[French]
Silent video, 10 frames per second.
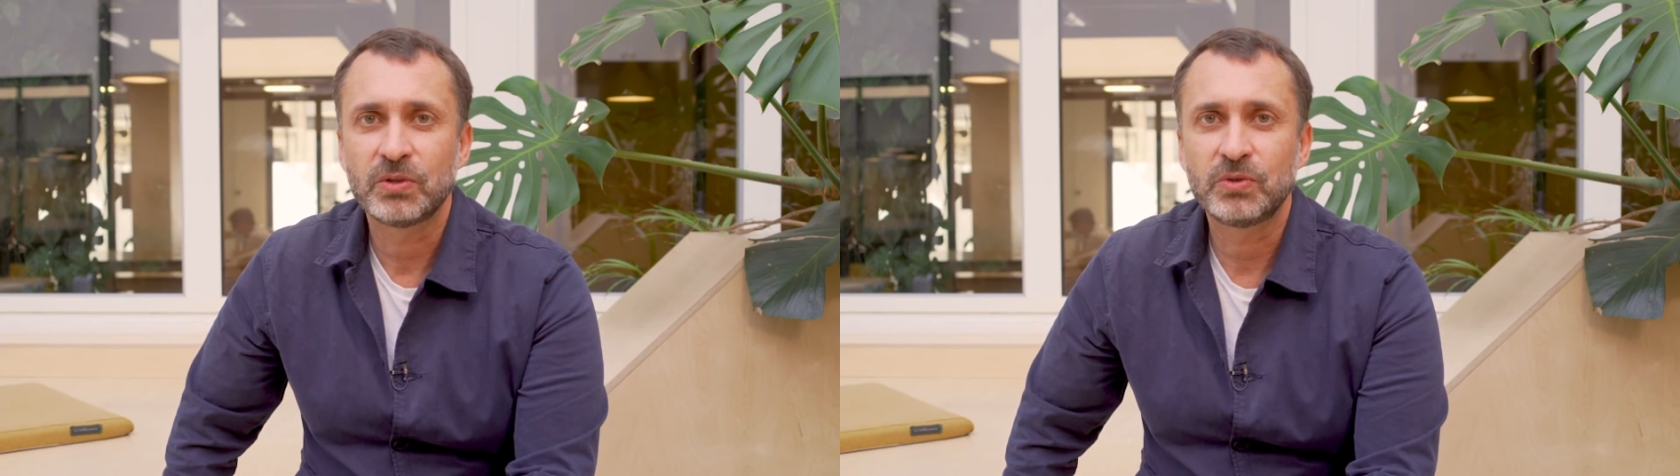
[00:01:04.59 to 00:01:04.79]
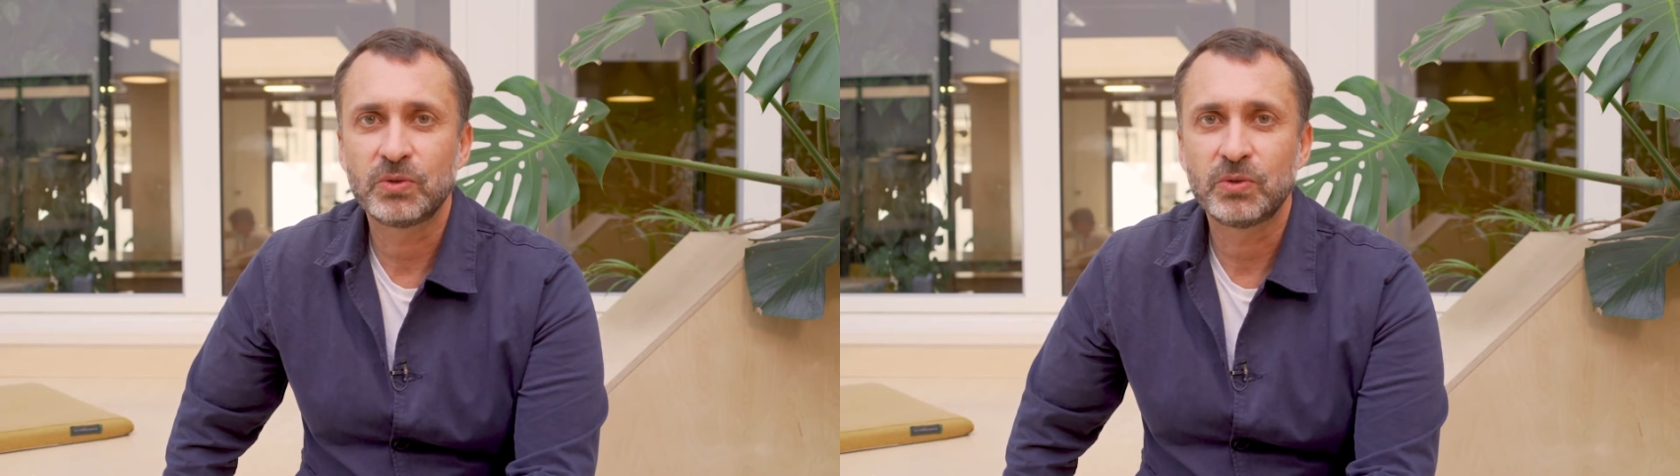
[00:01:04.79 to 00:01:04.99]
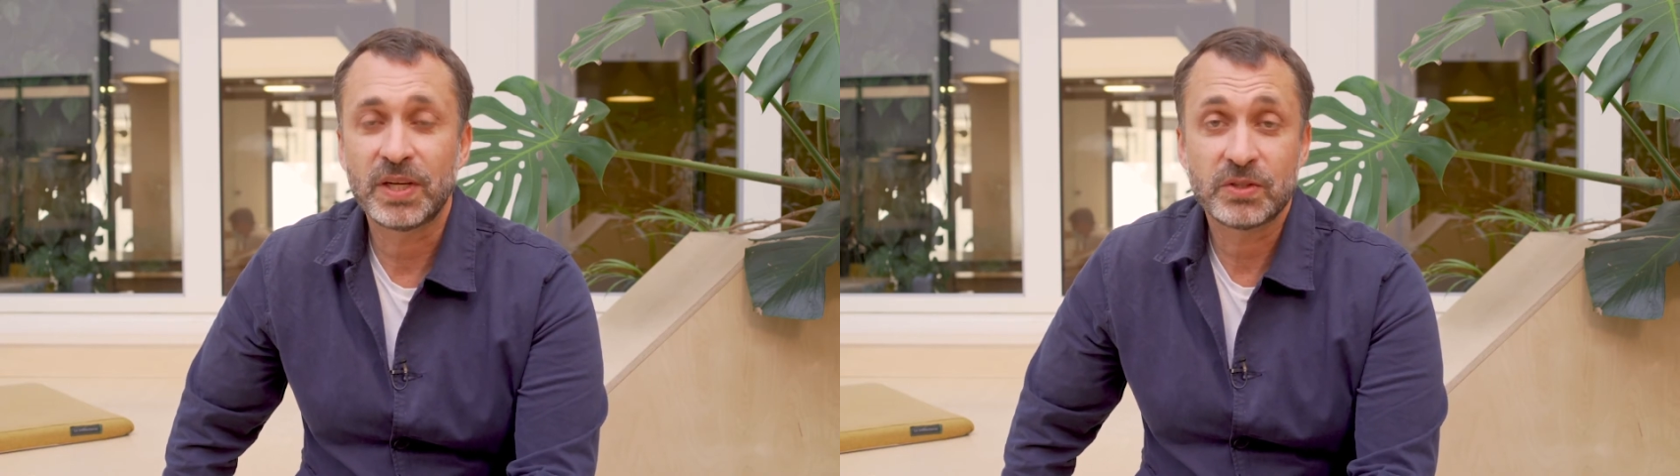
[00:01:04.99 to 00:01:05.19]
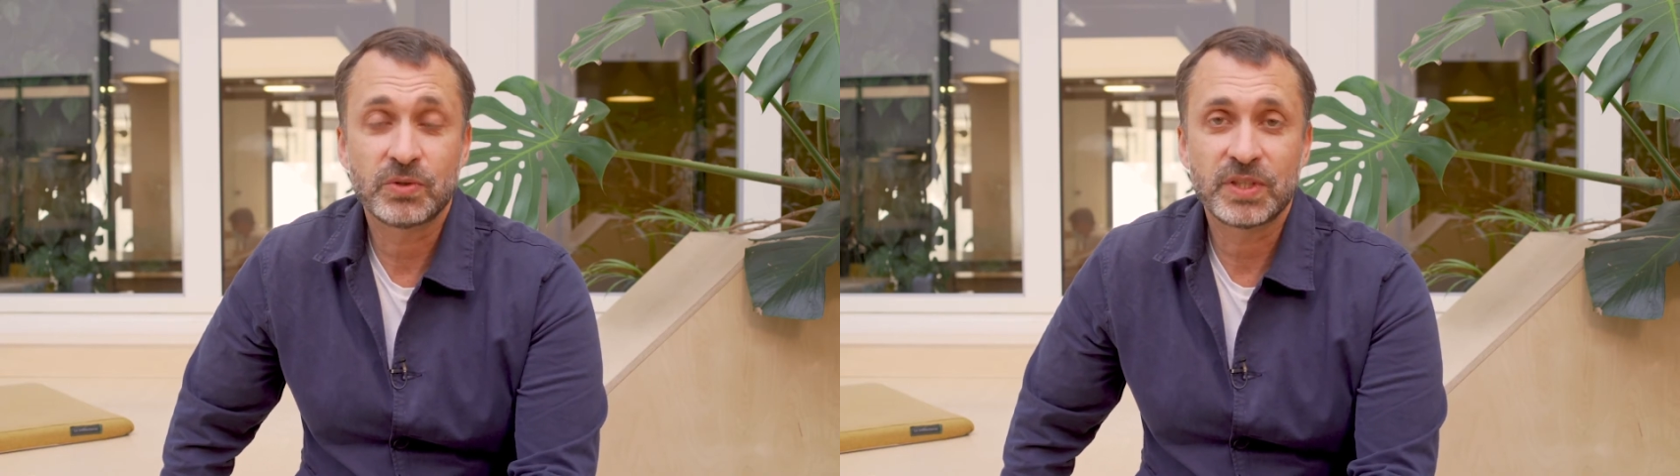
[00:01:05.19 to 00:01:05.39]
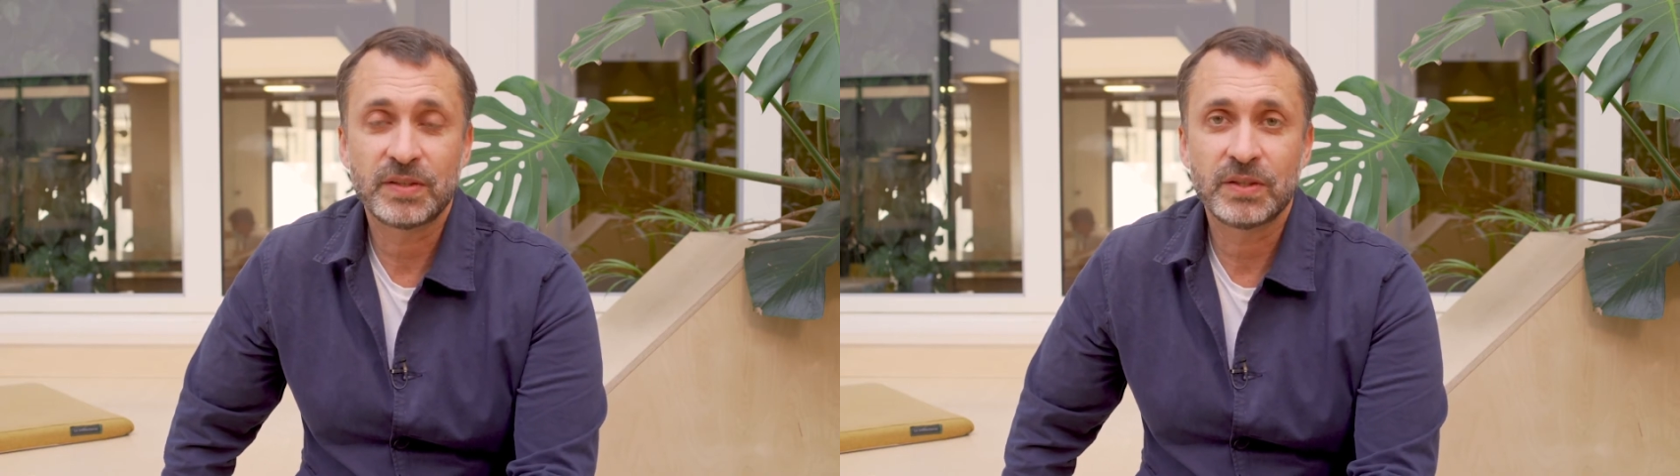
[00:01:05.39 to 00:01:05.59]
de, de la
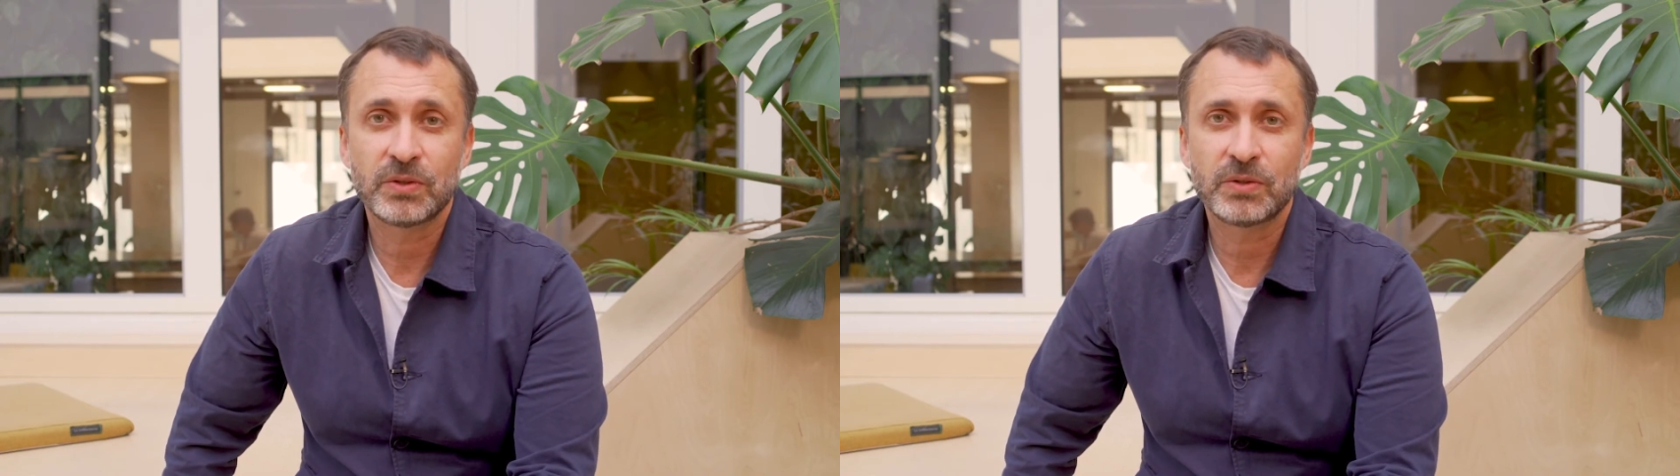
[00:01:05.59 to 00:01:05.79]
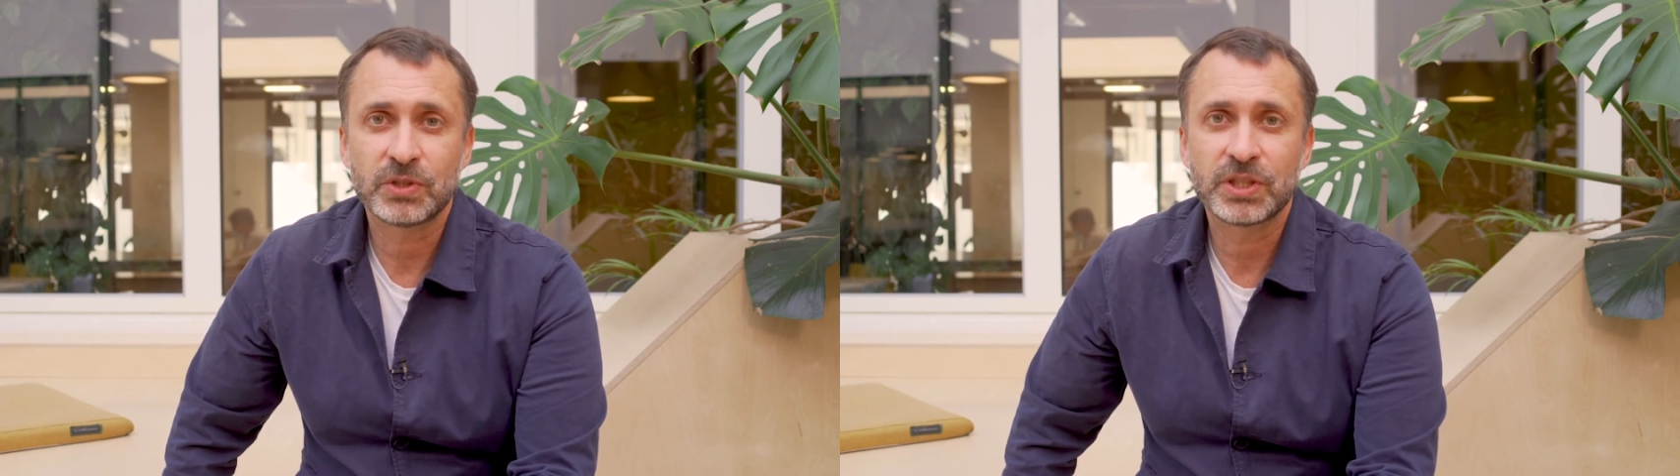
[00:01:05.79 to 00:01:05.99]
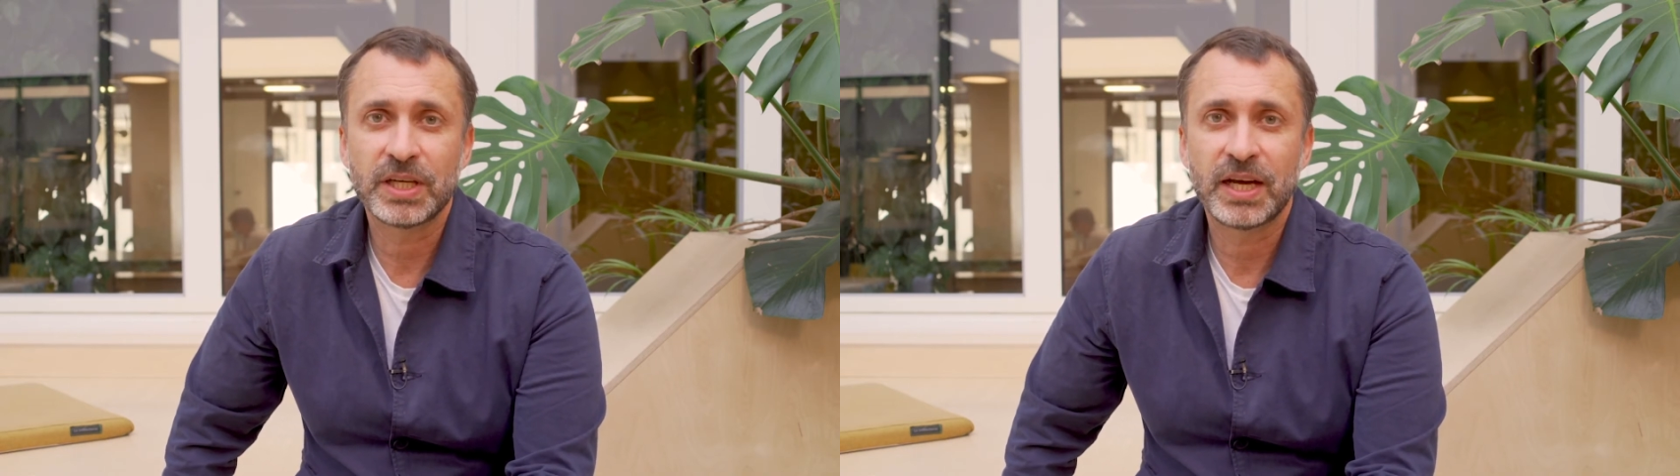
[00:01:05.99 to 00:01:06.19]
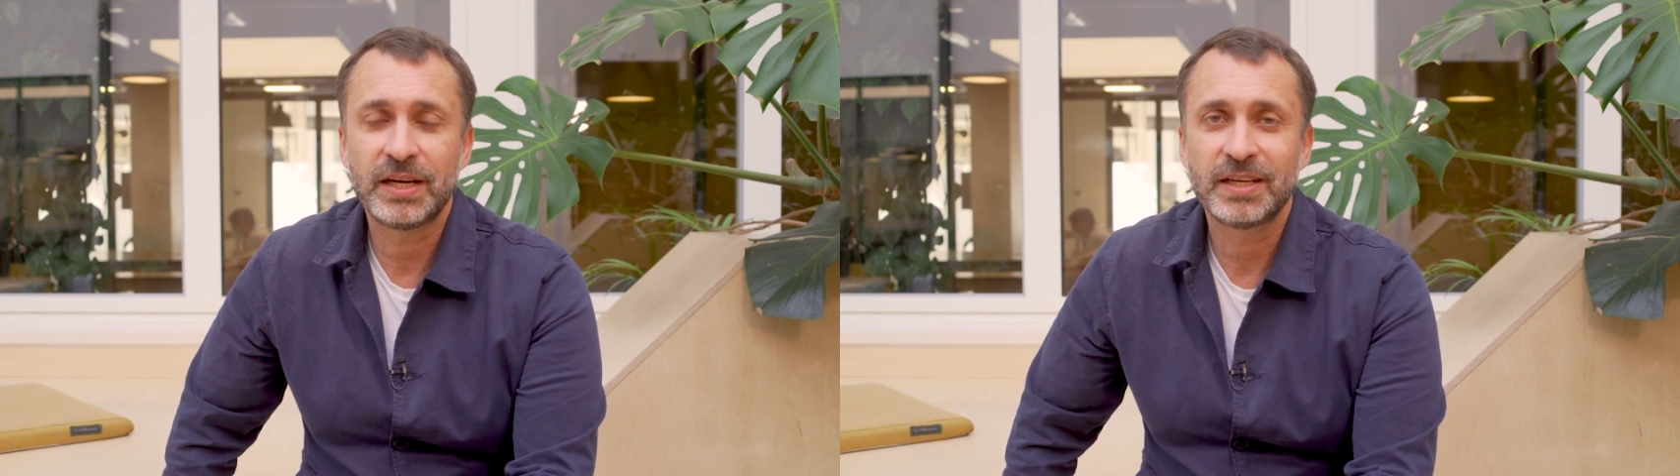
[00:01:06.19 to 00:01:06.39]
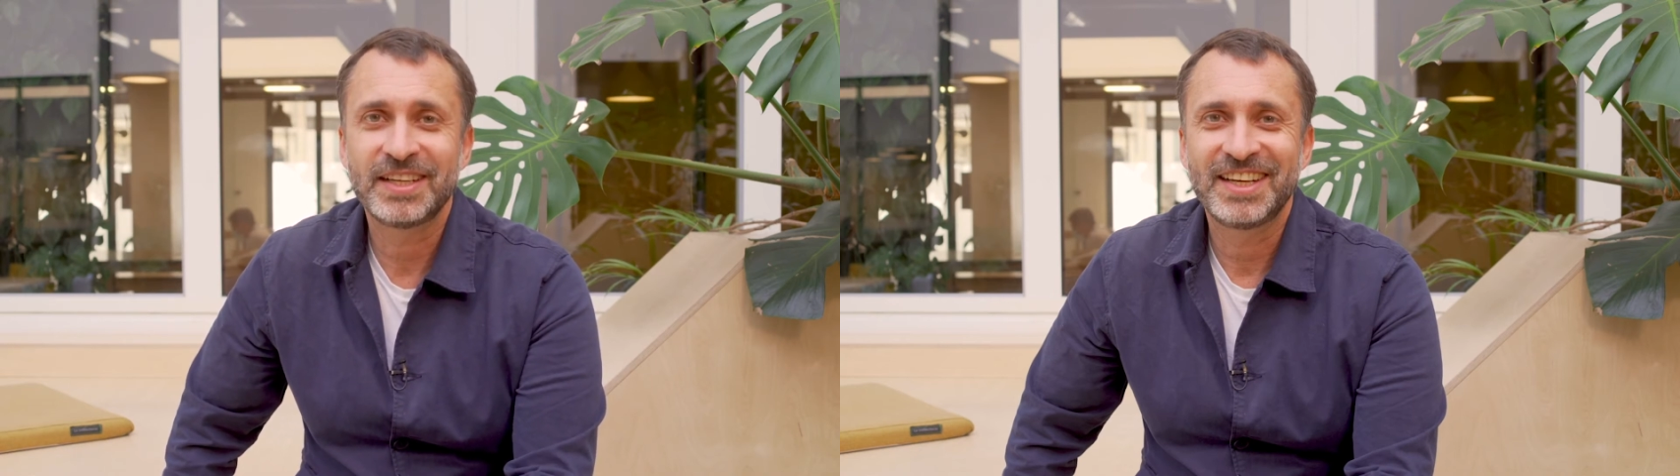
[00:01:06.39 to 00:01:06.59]
société en,
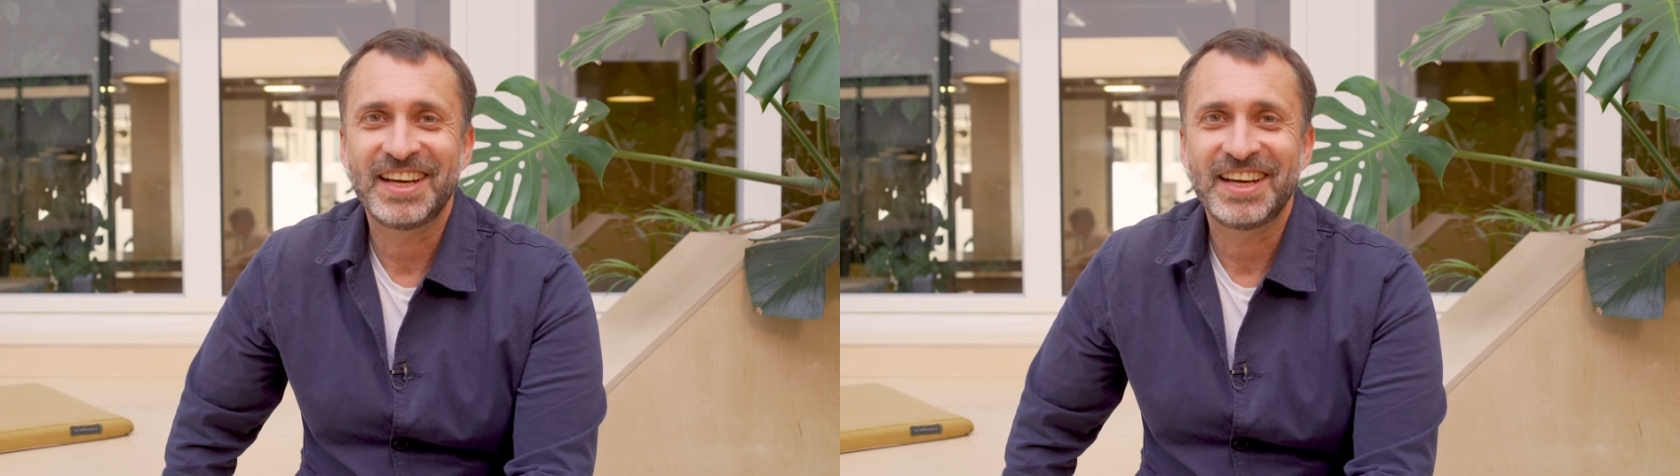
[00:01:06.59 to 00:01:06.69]
général,